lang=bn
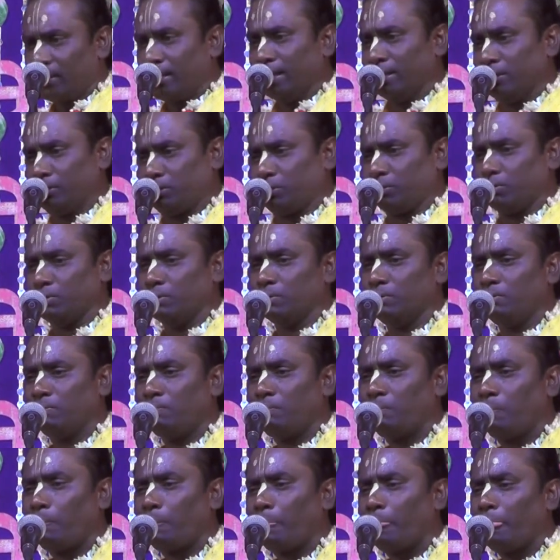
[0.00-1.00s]
কিন্তু
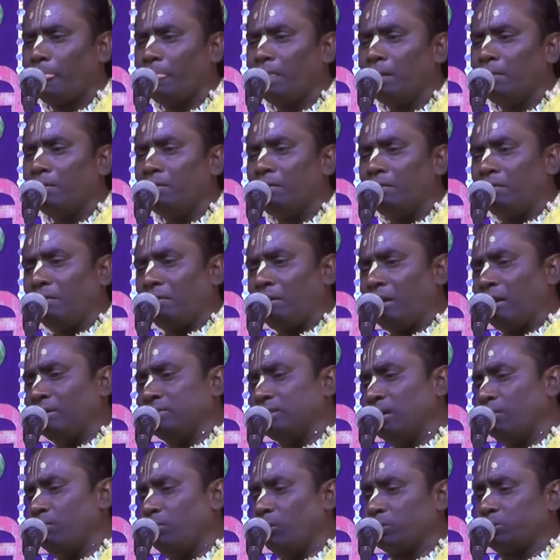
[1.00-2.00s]

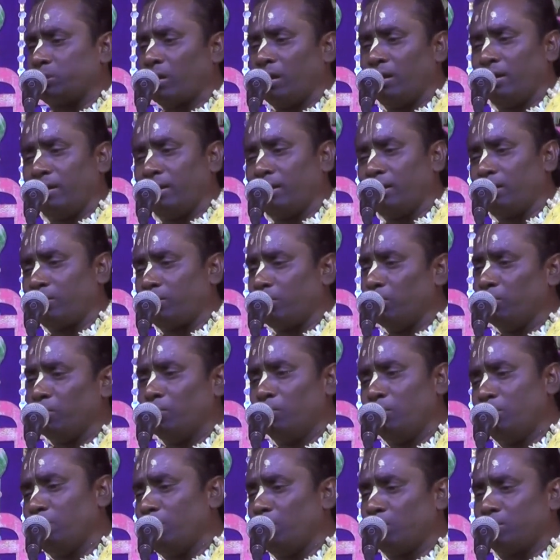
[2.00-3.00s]
রাজা মশাইরে
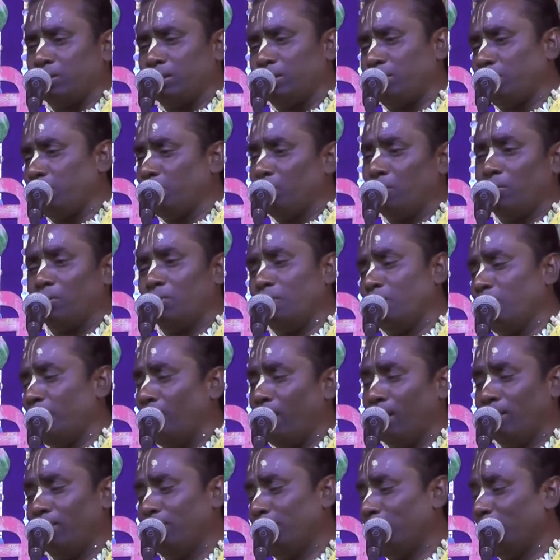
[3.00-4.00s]
কোনো মতে রোগ
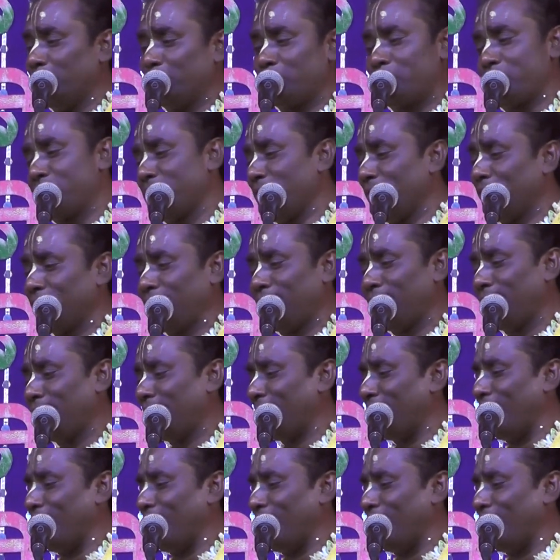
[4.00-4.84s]
ভালো হচ্ছে না